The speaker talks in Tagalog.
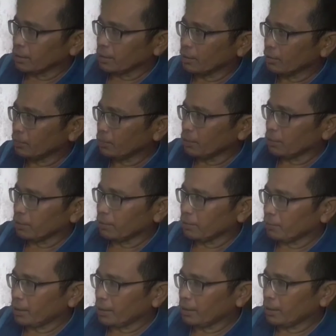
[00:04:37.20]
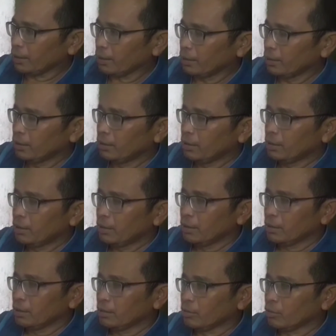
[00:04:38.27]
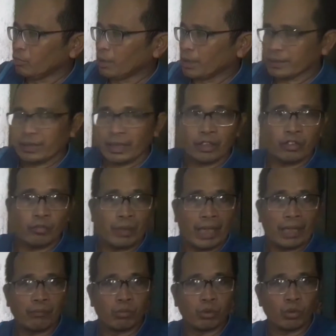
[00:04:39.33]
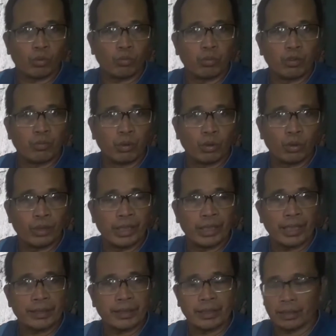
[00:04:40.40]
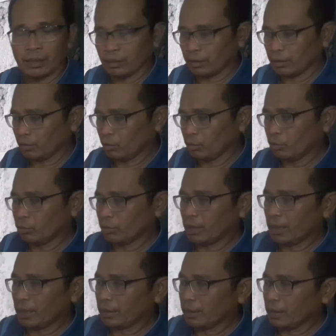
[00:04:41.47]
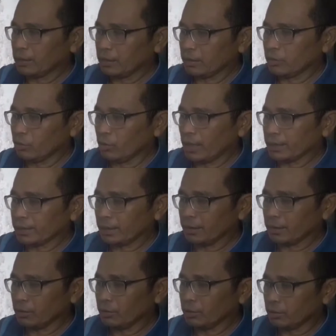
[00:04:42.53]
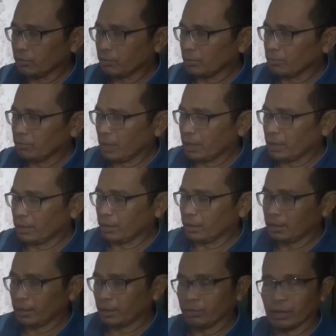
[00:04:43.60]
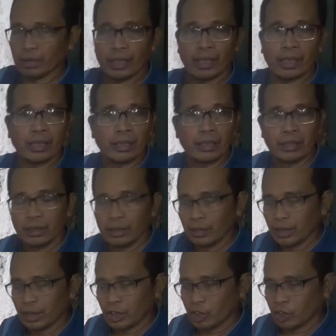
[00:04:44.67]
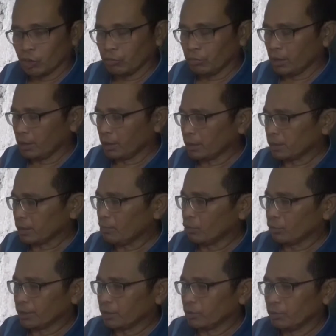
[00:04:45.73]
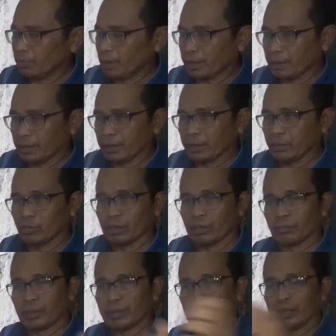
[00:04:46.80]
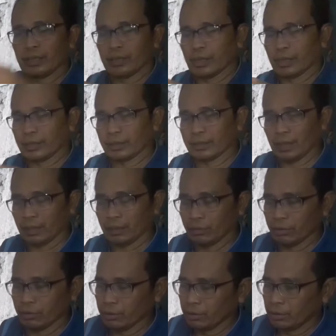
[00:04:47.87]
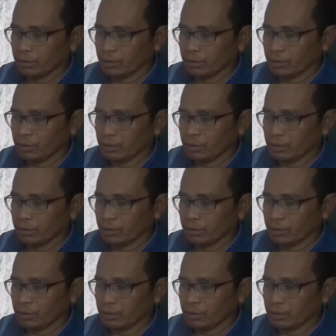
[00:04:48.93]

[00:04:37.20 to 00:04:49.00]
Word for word: Dito po, para kumbaga sa ano, parang buru, buburuhin natin. Kukunin lang natin itong lasa nito, itong mga ano nila, yung mga sabaw nito para ayun ang pandilig natin sa ano,